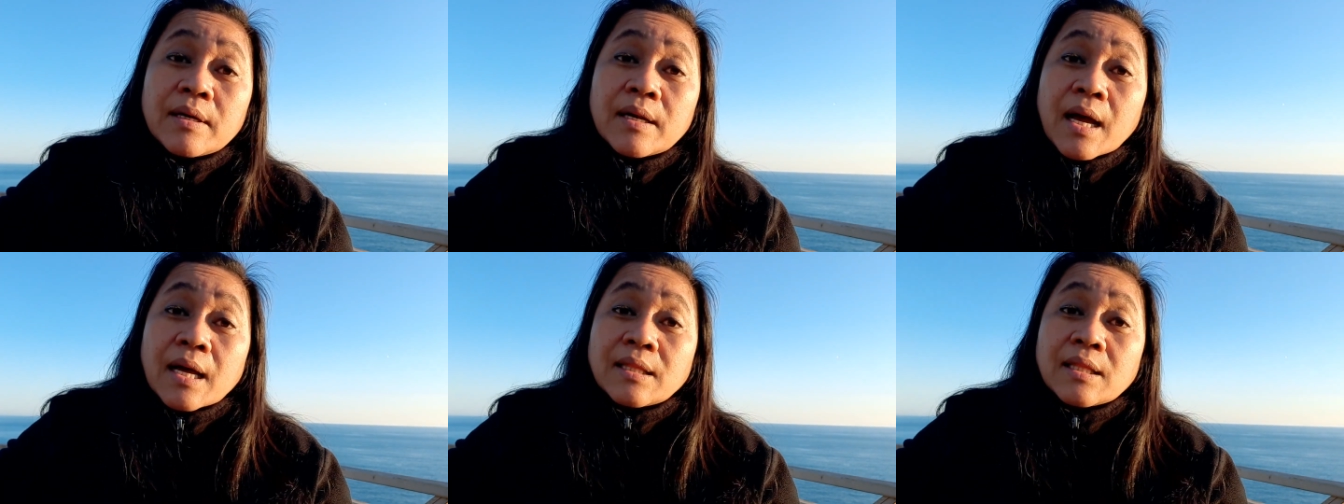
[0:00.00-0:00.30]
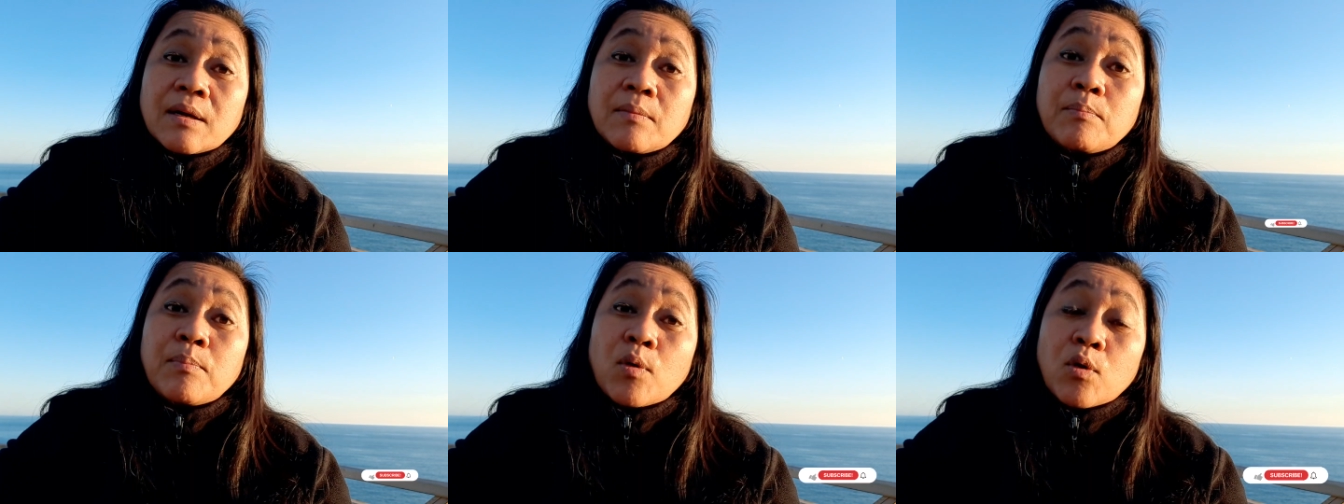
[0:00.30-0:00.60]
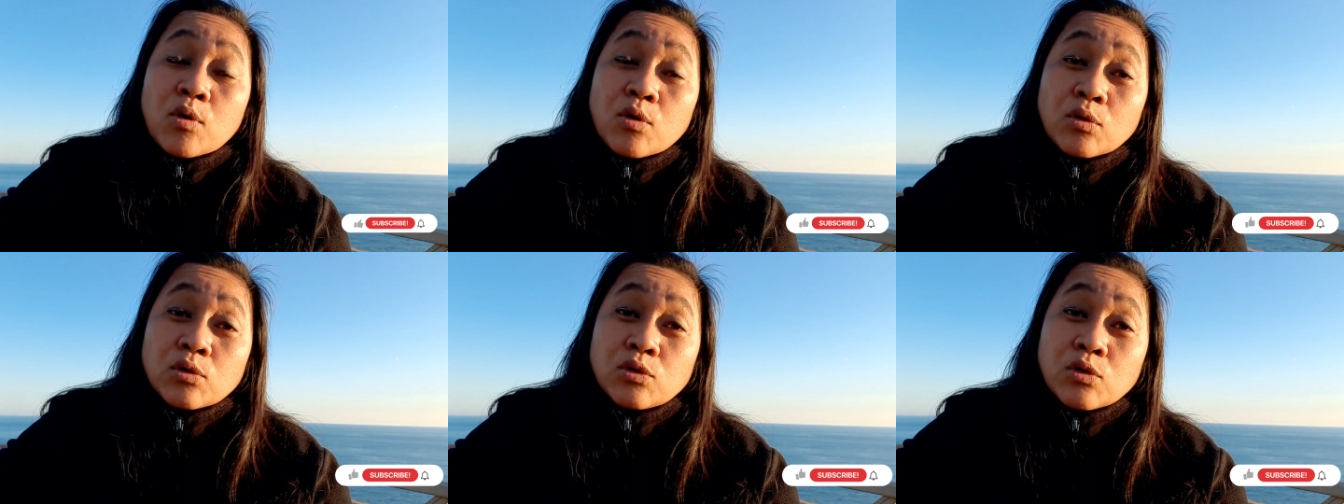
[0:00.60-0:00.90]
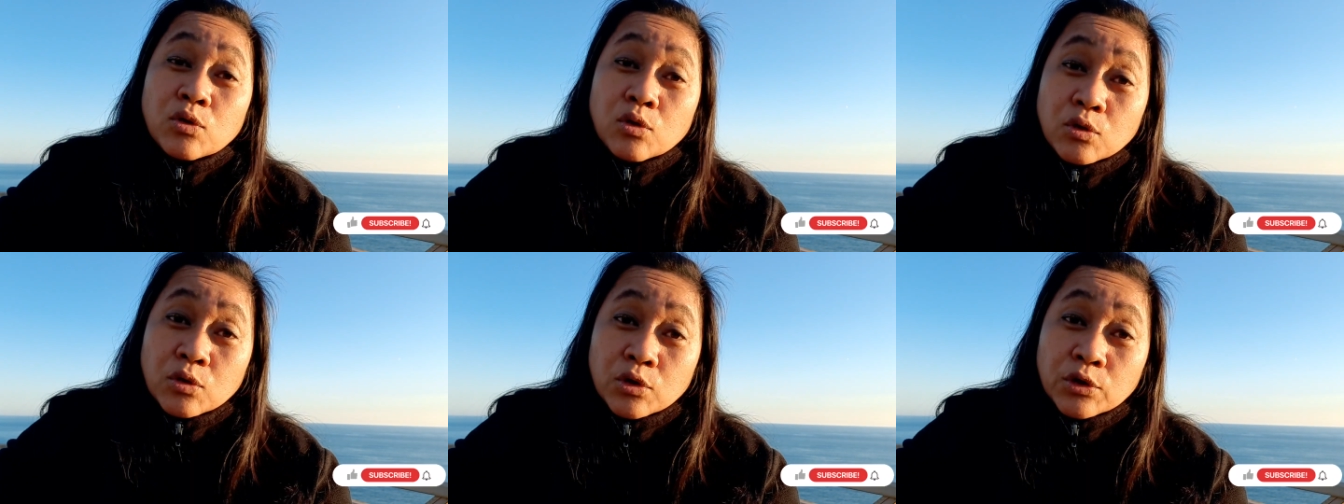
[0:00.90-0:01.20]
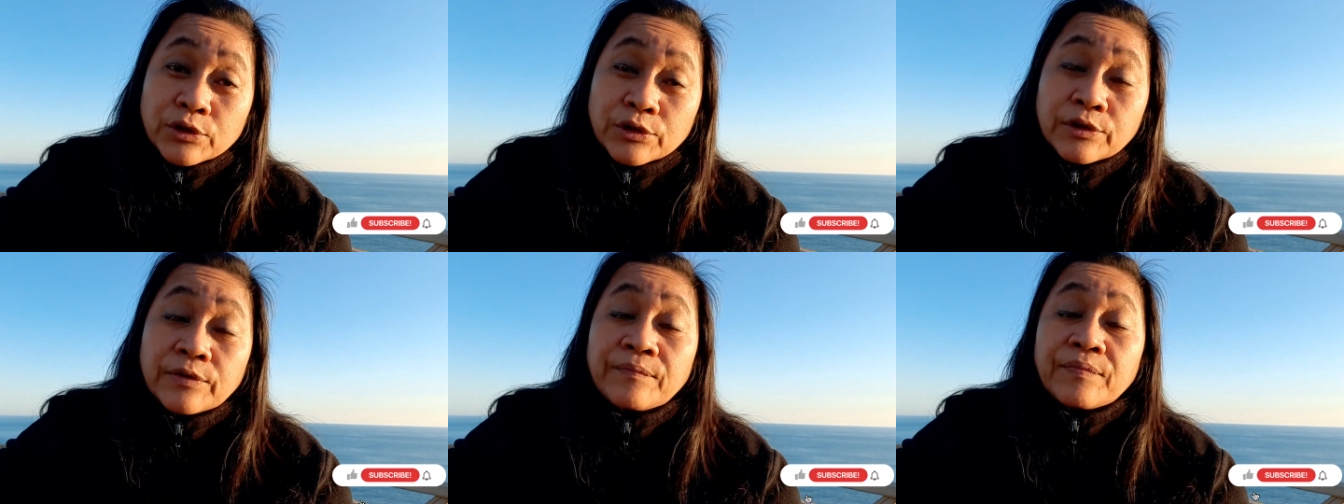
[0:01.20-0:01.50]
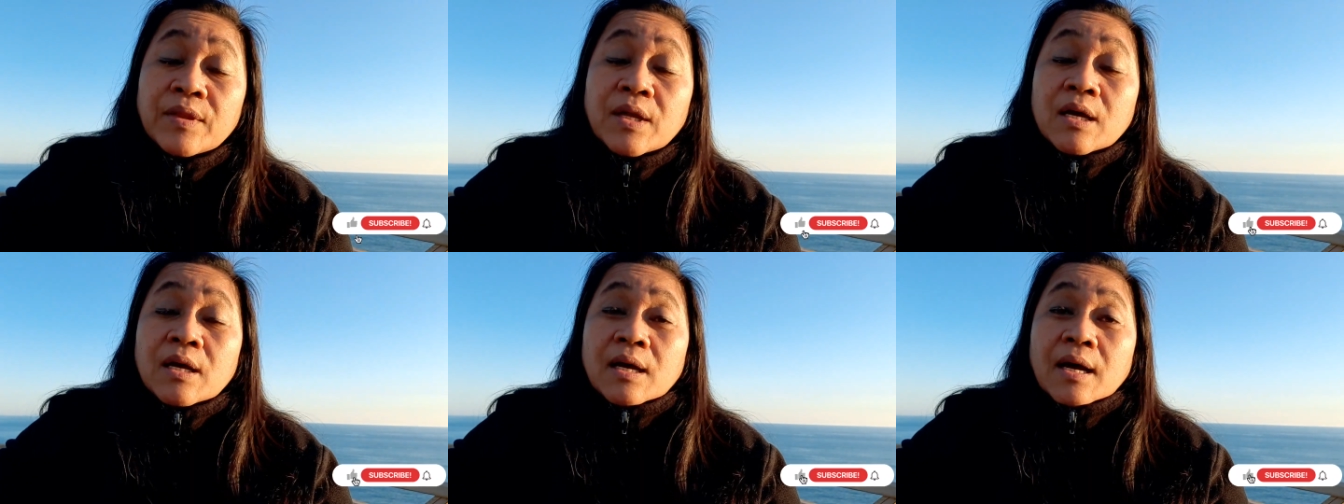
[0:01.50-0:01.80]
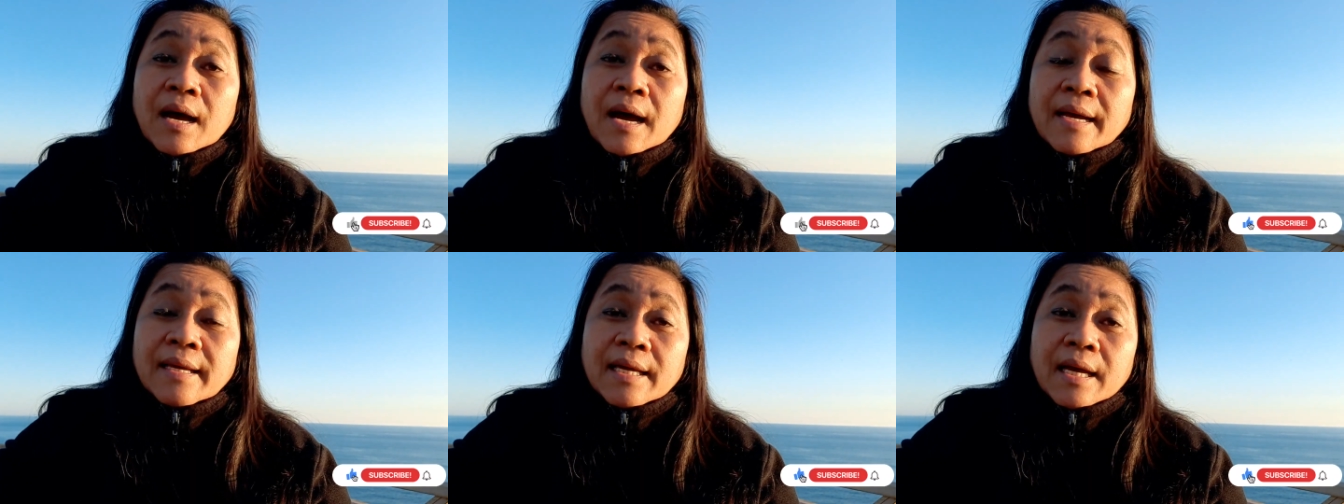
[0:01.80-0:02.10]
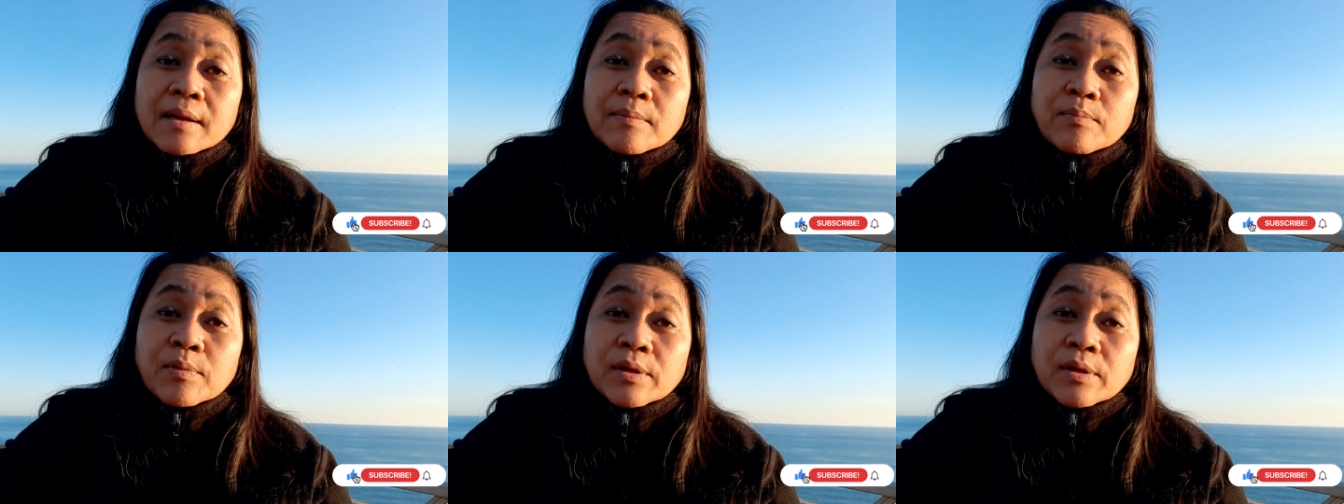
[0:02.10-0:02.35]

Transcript: ating Polo doon ayan